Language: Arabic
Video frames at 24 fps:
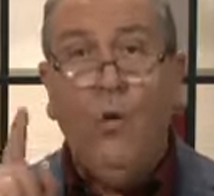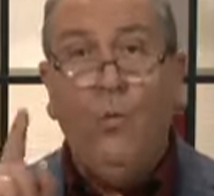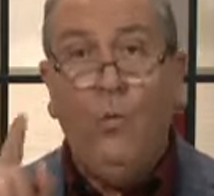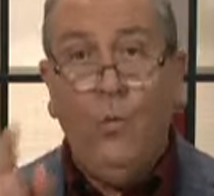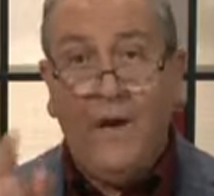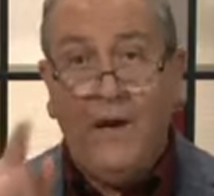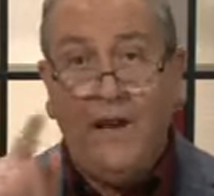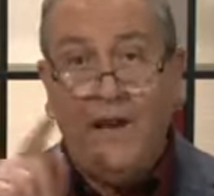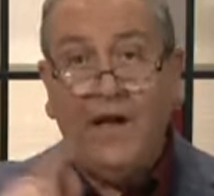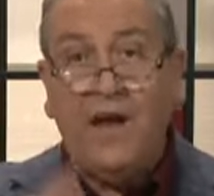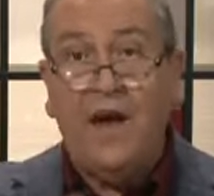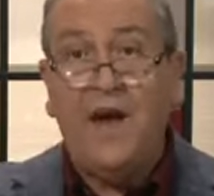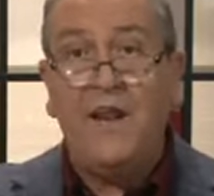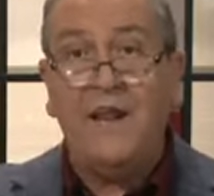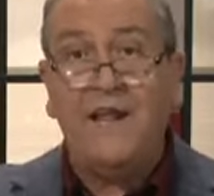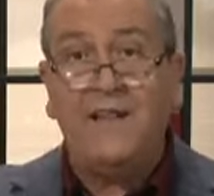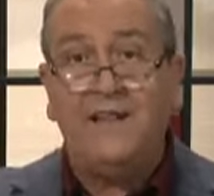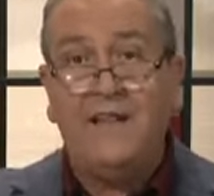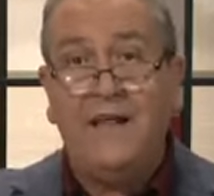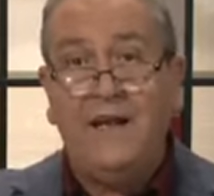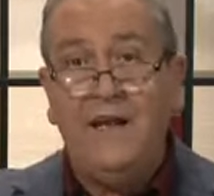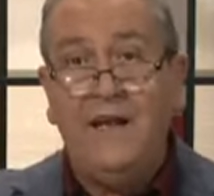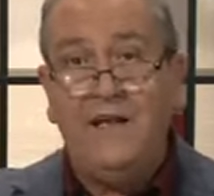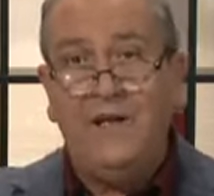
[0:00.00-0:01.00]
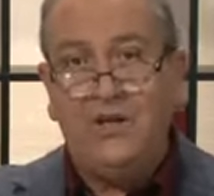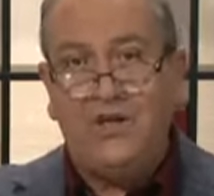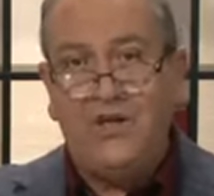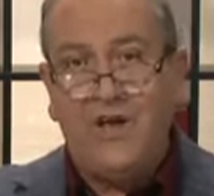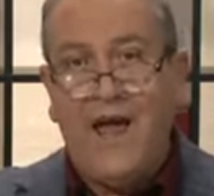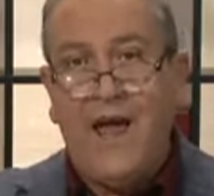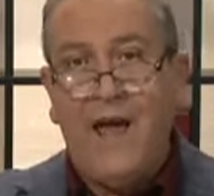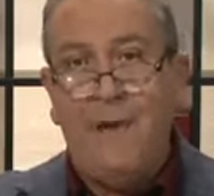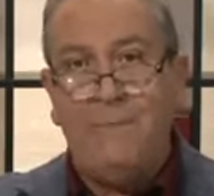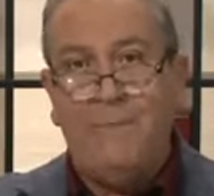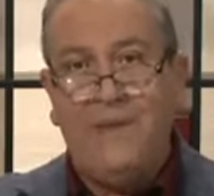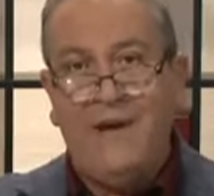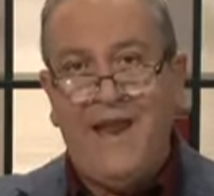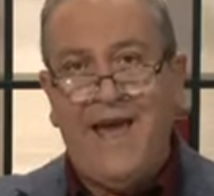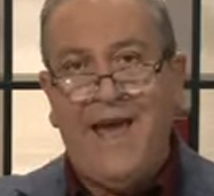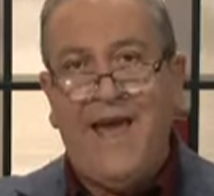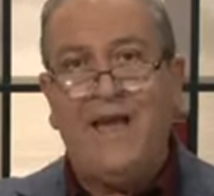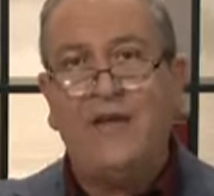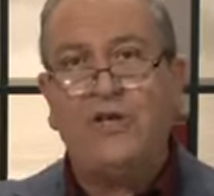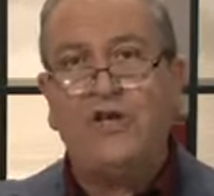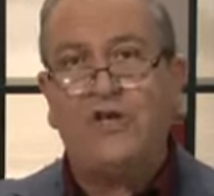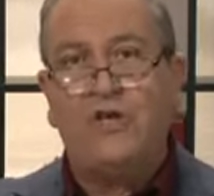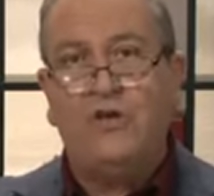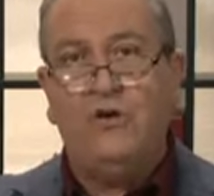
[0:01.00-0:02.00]
والغرض اللي جاء من
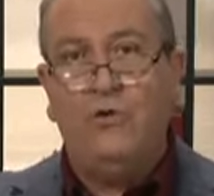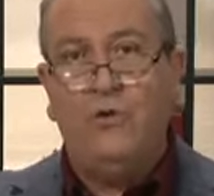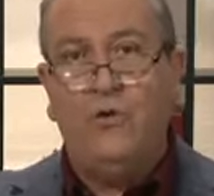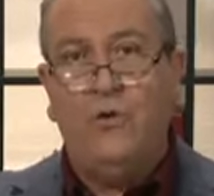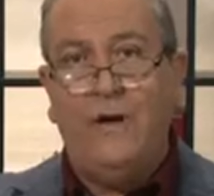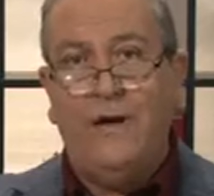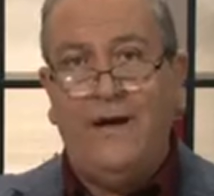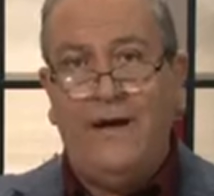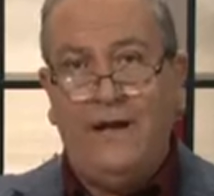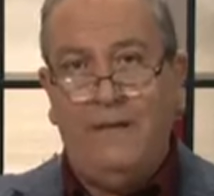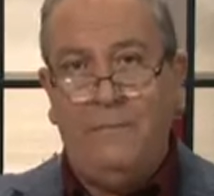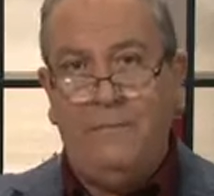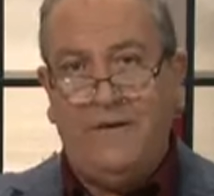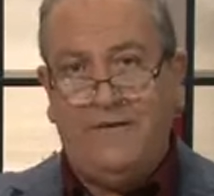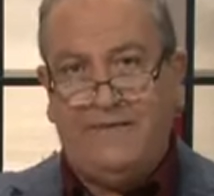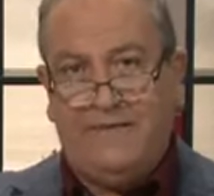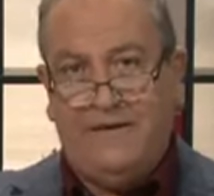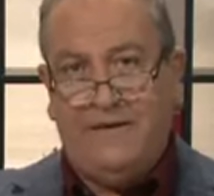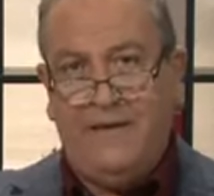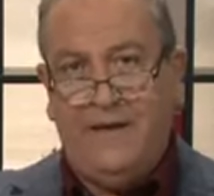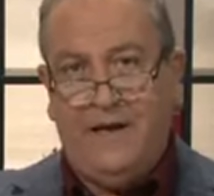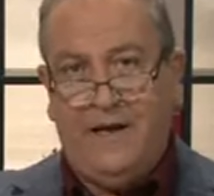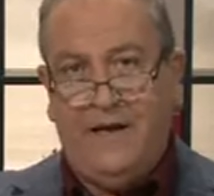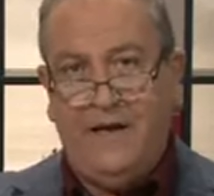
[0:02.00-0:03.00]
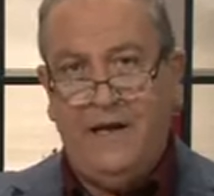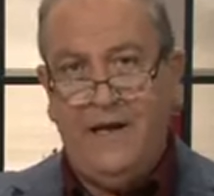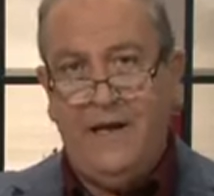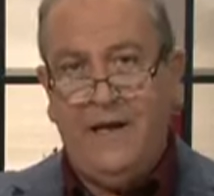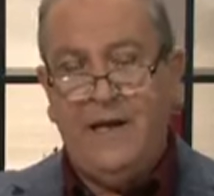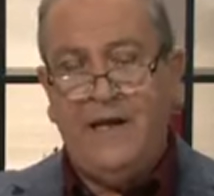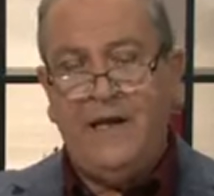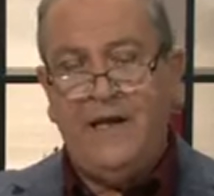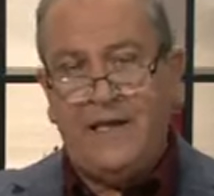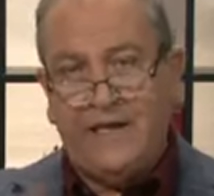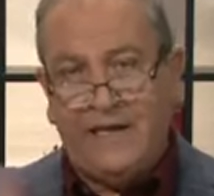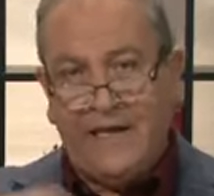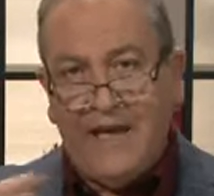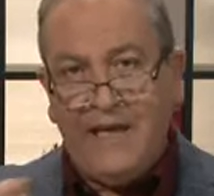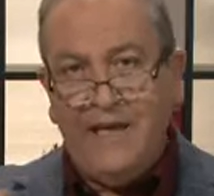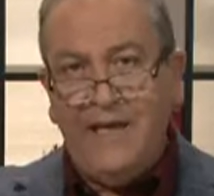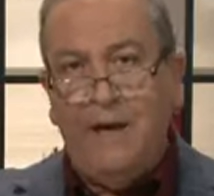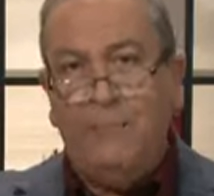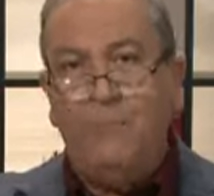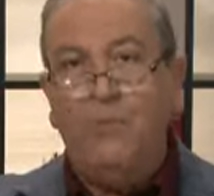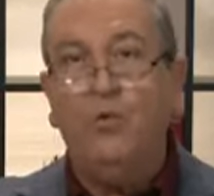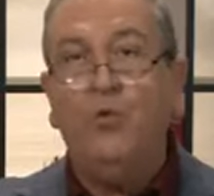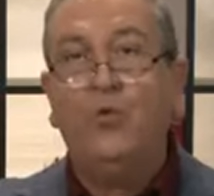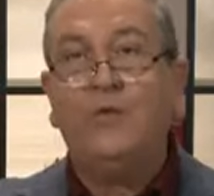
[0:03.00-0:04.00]
أجله المسيح
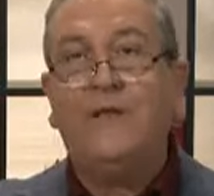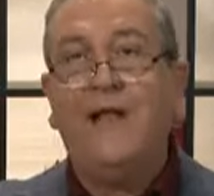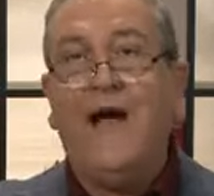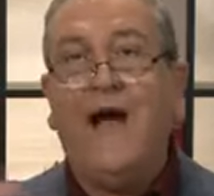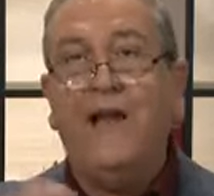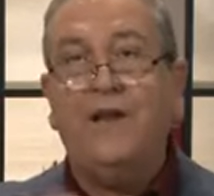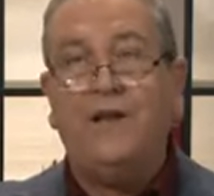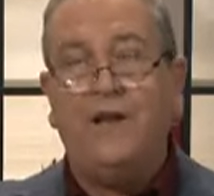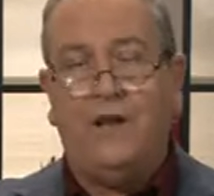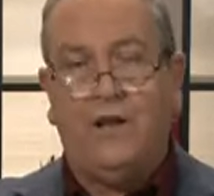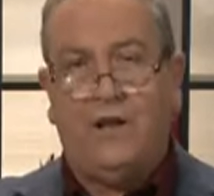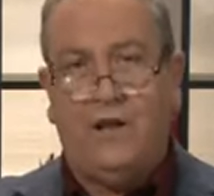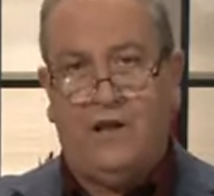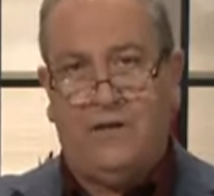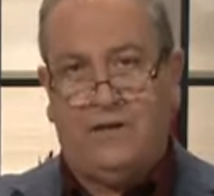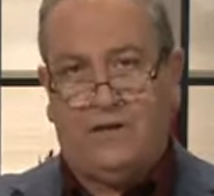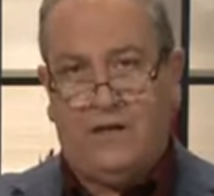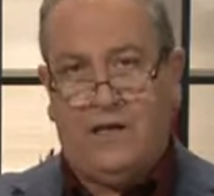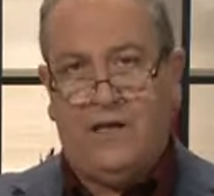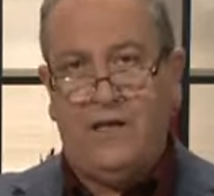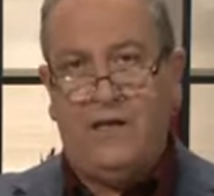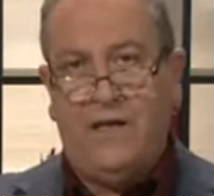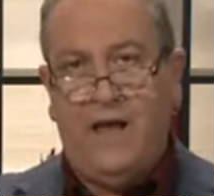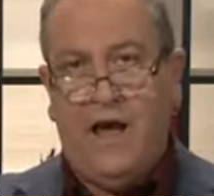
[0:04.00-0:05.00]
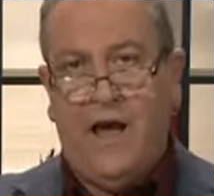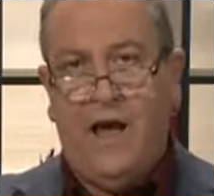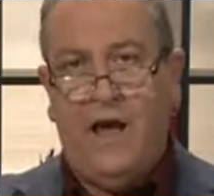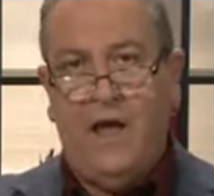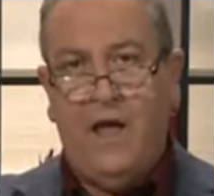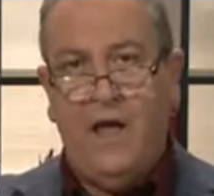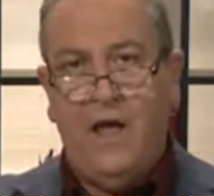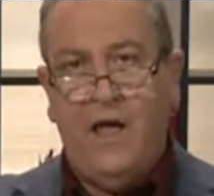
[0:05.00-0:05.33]
لكي يموت عن الخطية